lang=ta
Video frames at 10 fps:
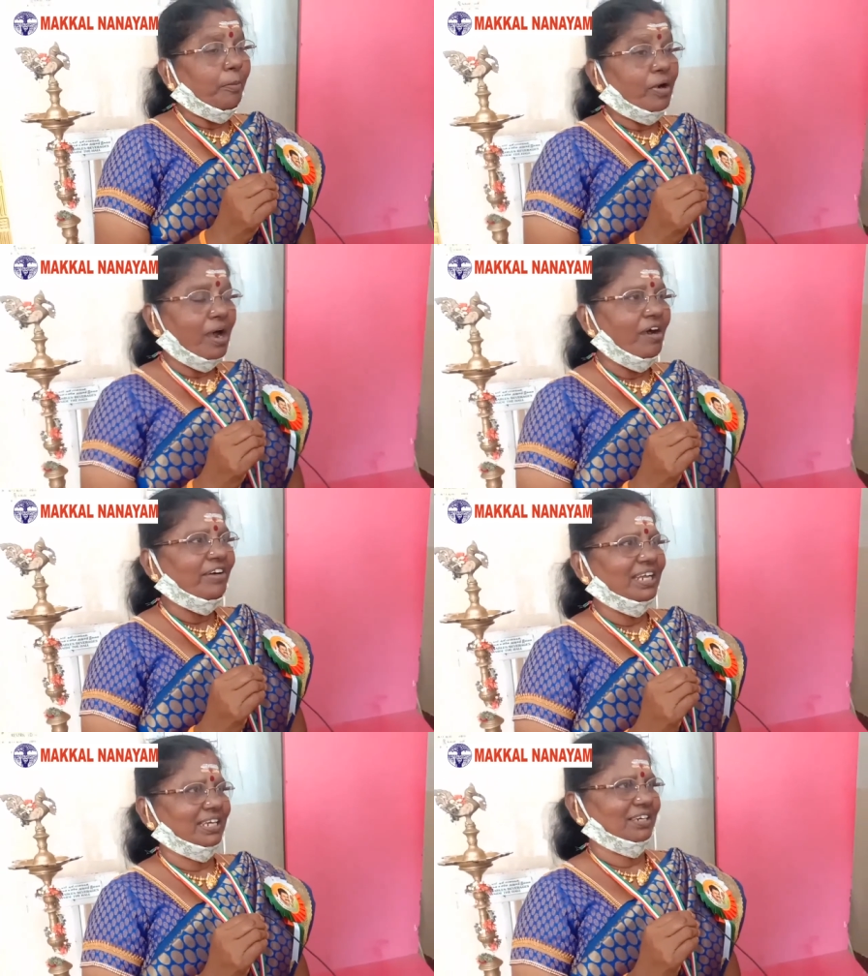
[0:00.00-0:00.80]

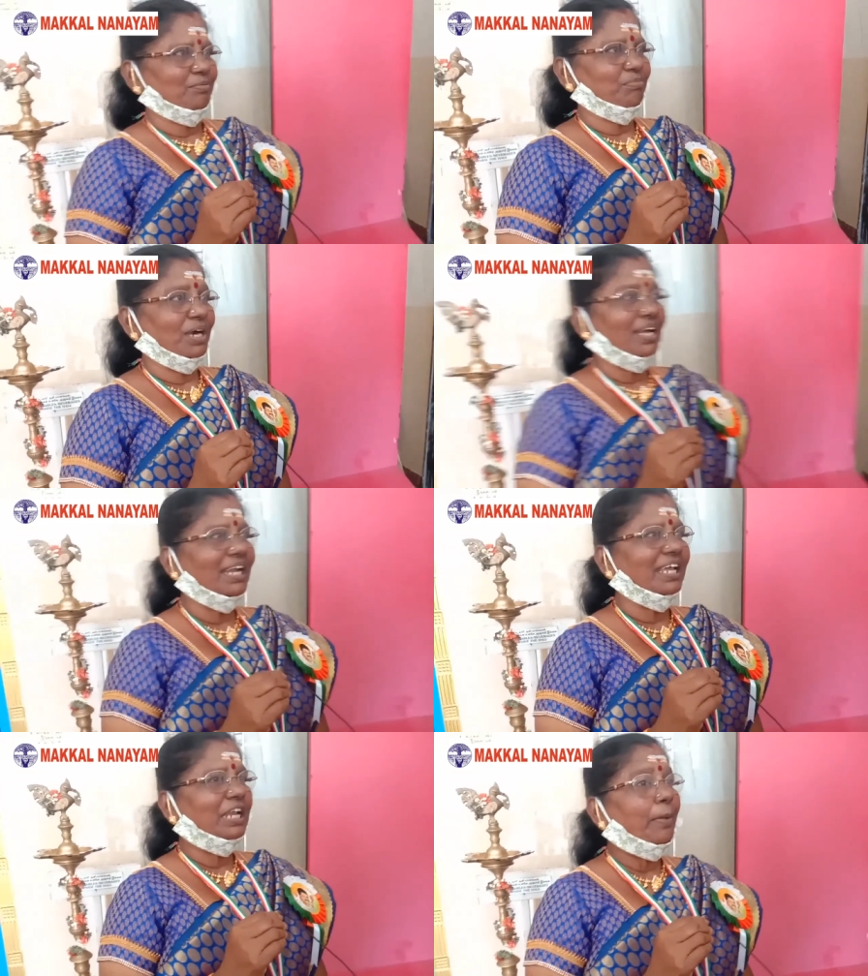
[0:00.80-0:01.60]
காவலர்
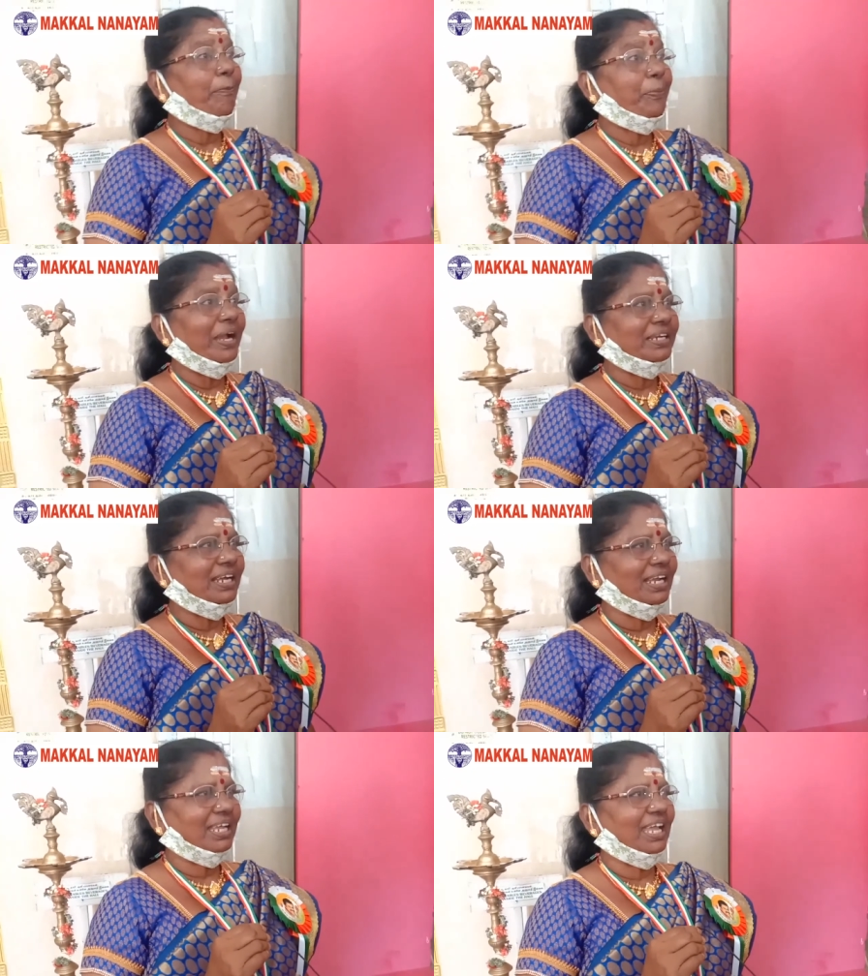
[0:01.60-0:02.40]
மகளின்னா
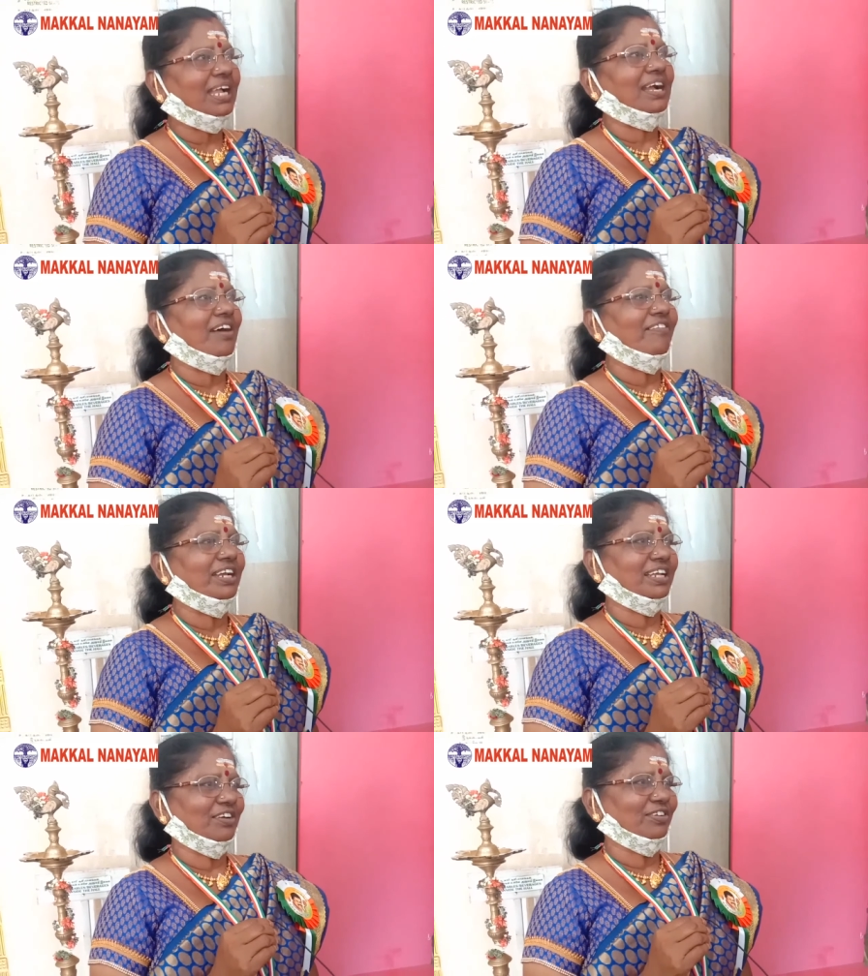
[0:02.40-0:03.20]
பெண்களுக்கே
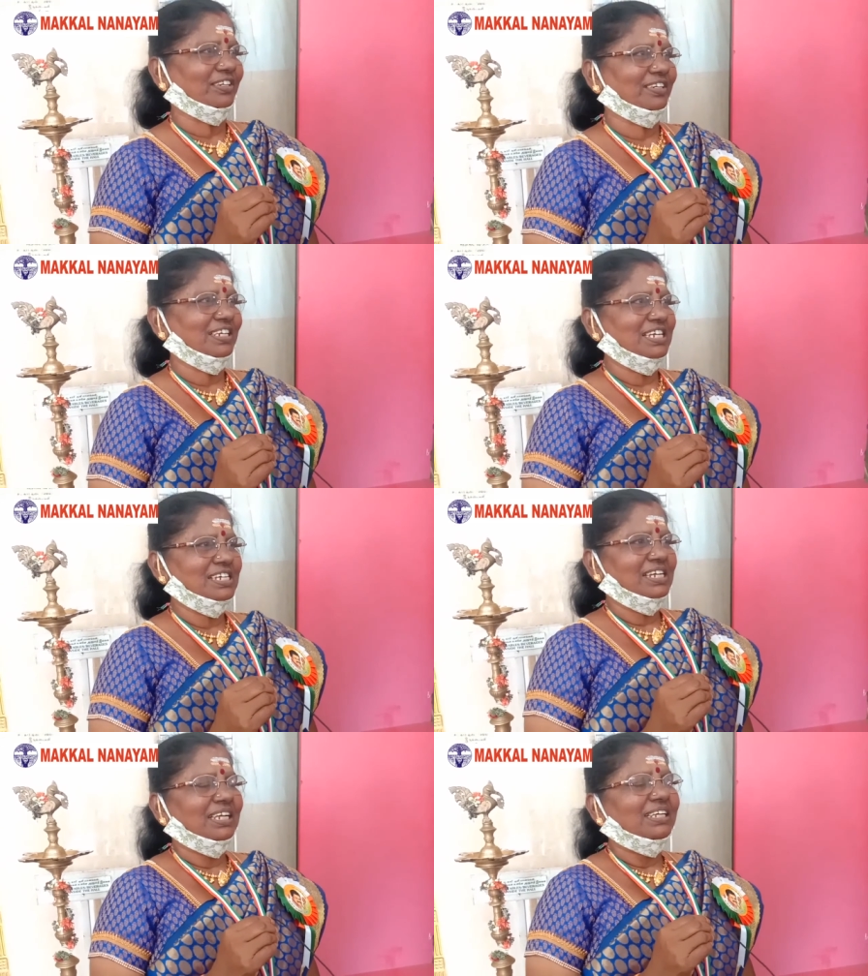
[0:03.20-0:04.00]
காவலர் அவர்
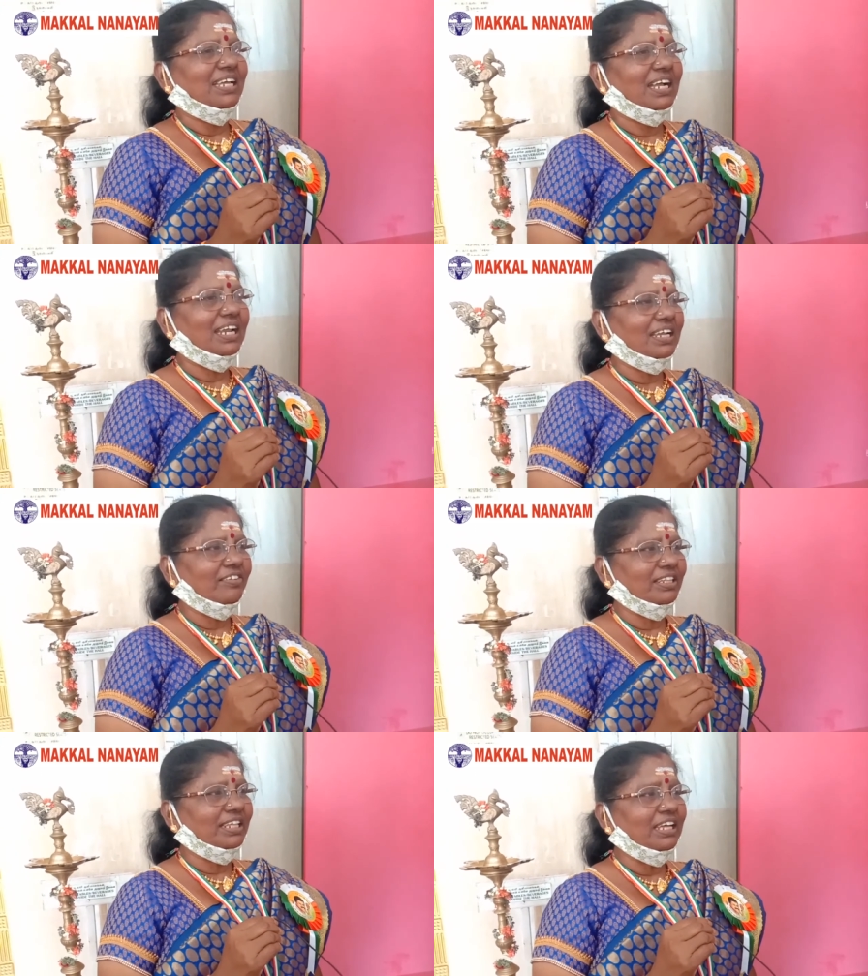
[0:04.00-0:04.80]

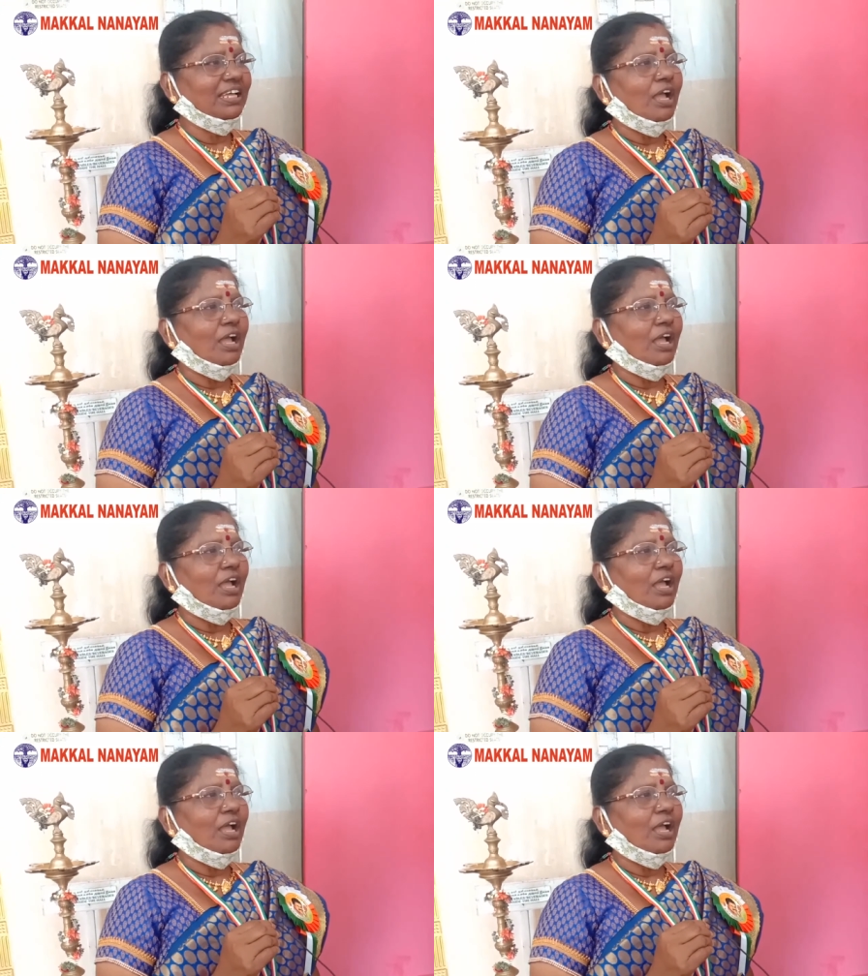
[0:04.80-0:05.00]
எங்களுக்கு வந்து